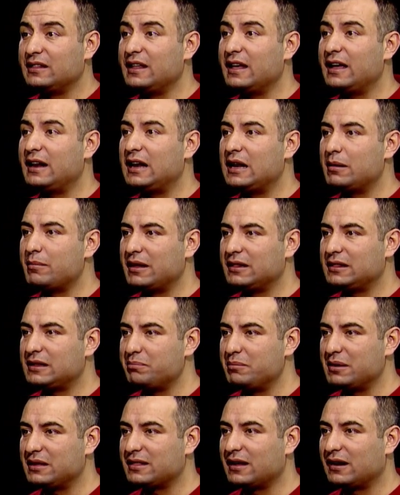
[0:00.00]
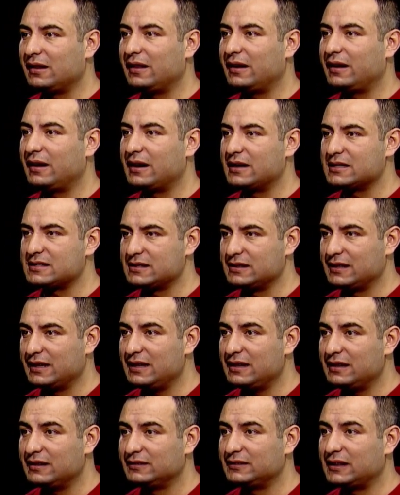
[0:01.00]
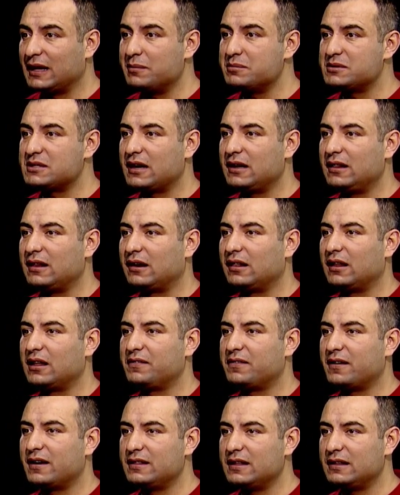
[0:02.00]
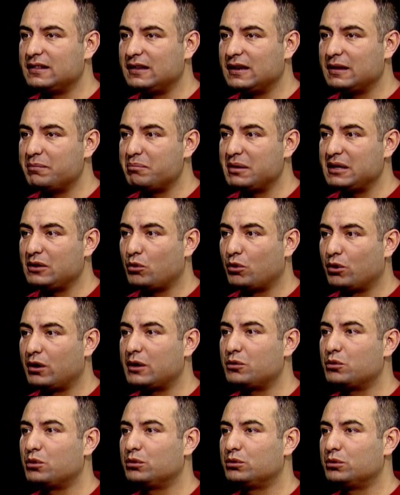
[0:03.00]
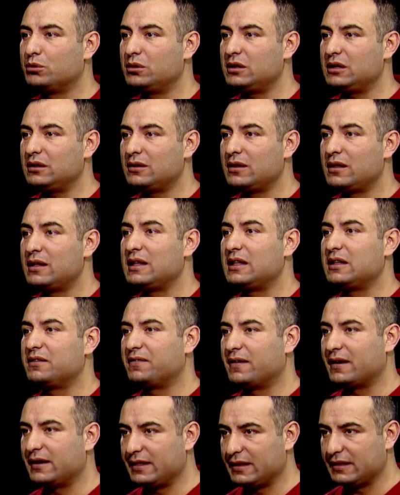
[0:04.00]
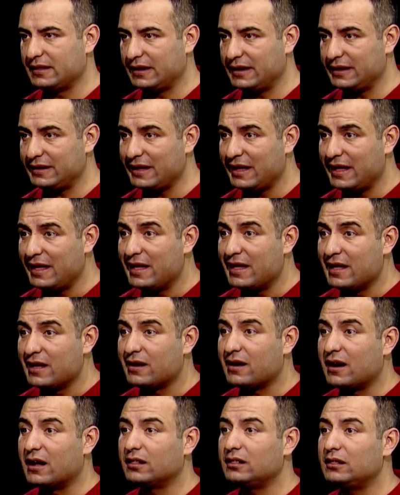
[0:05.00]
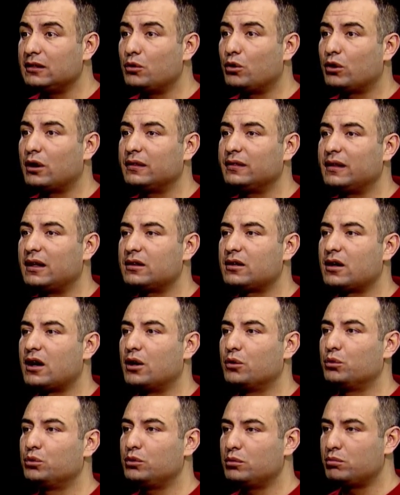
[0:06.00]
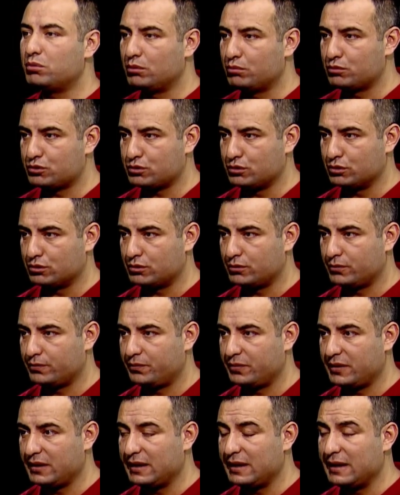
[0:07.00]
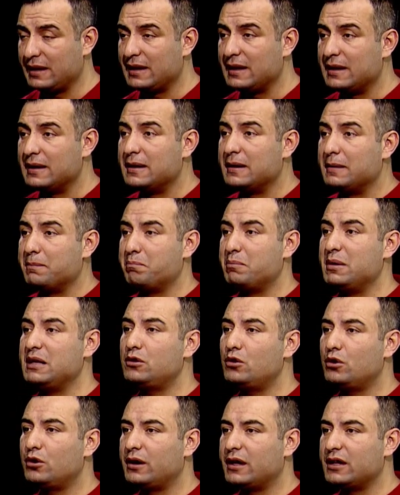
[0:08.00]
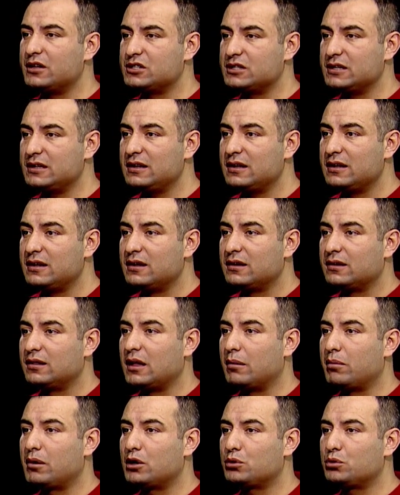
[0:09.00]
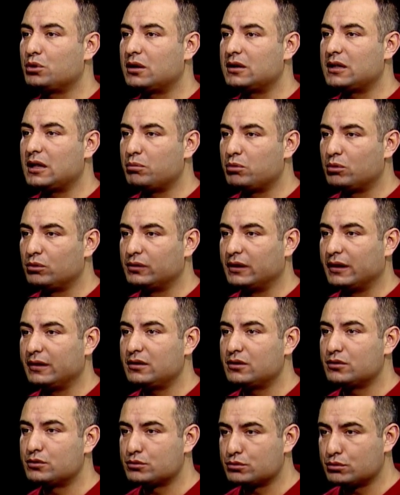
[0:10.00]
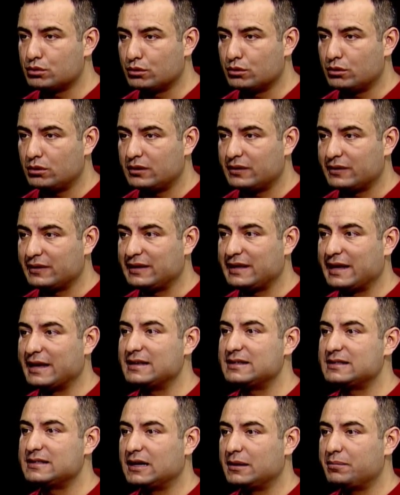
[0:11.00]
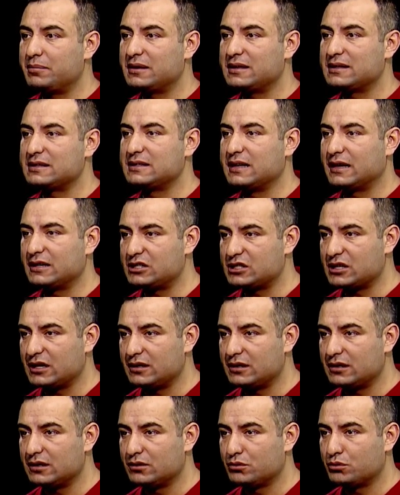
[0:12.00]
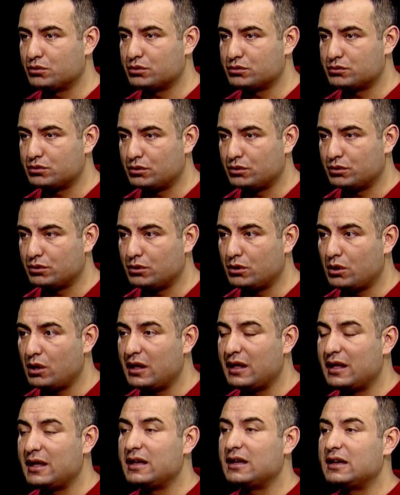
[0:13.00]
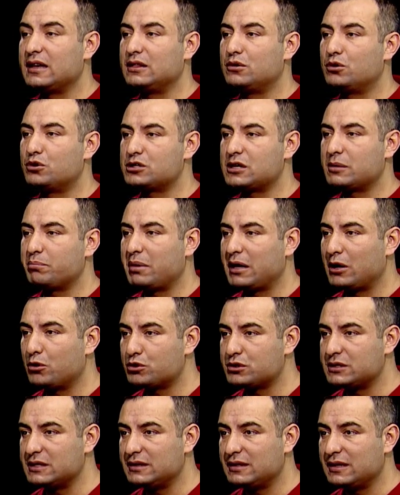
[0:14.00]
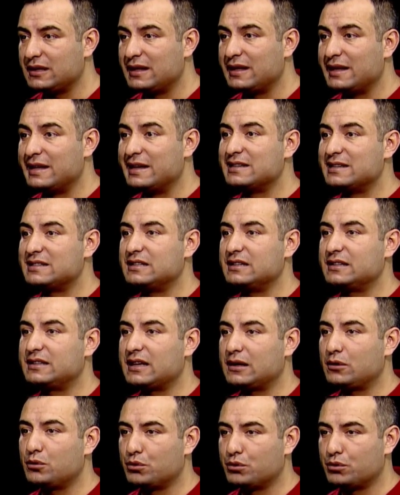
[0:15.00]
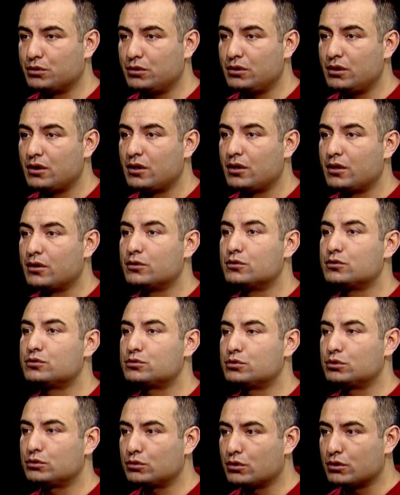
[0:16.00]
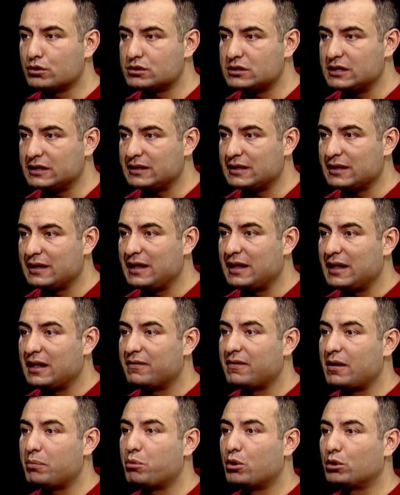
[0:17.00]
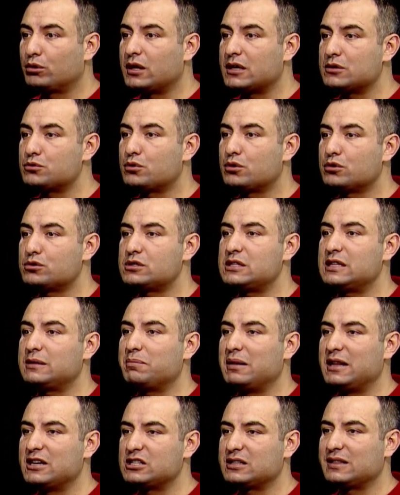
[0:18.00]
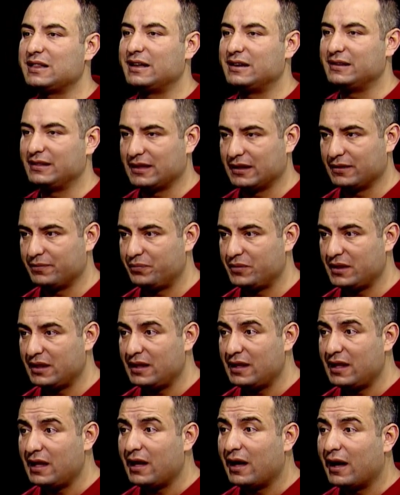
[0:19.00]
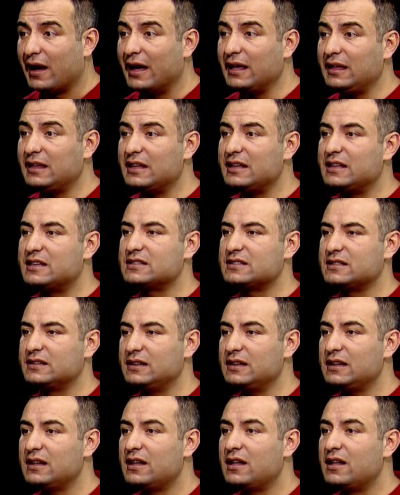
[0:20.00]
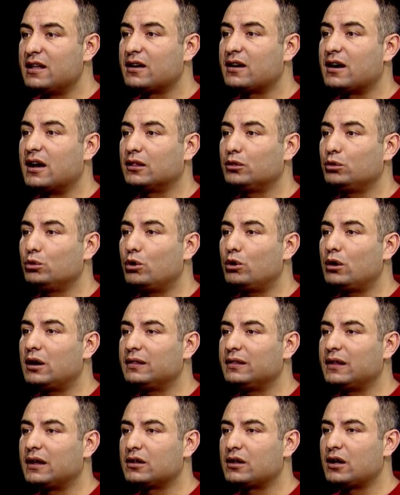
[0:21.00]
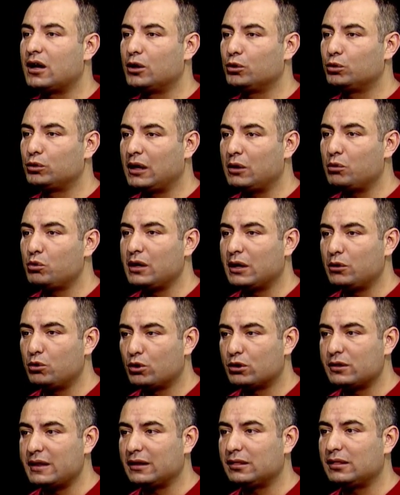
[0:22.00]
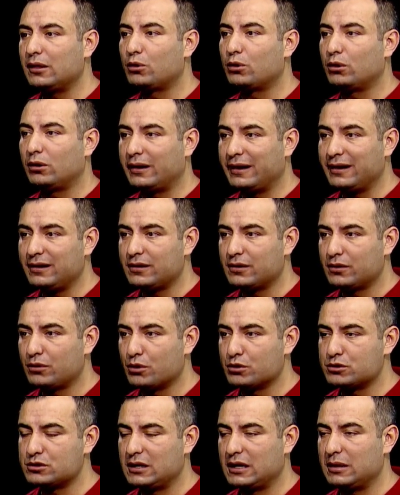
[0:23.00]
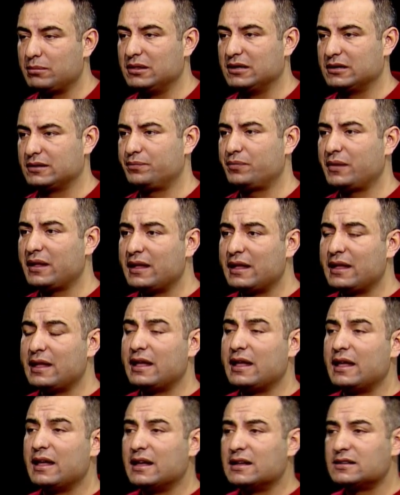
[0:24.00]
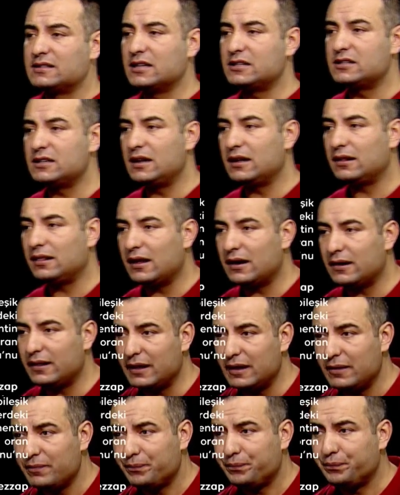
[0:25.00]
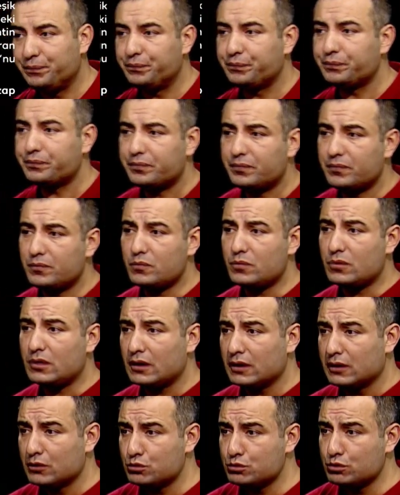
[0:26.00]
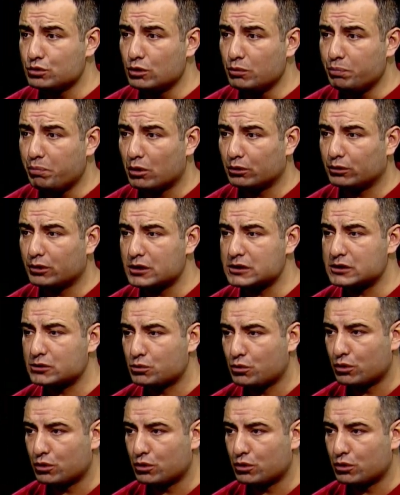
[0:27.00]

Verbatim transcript: diğer elementin miktarları arasında tam sayılarla ifade edilen bir oran olduğunu ifade ederek katlı oranlar kanunu bulmuştur. Bir öğrenci laboratuvarda bulunan su, kezzap, zat tuz ruhu, hidrojen peroksit, sirke ruhu, süt kostik ve potas kostik bileşiklerinden. Hangi ikisini katlı oranlar kanununa uyan örnekler olarak gösterebilir? Seçeneklerde su, potas,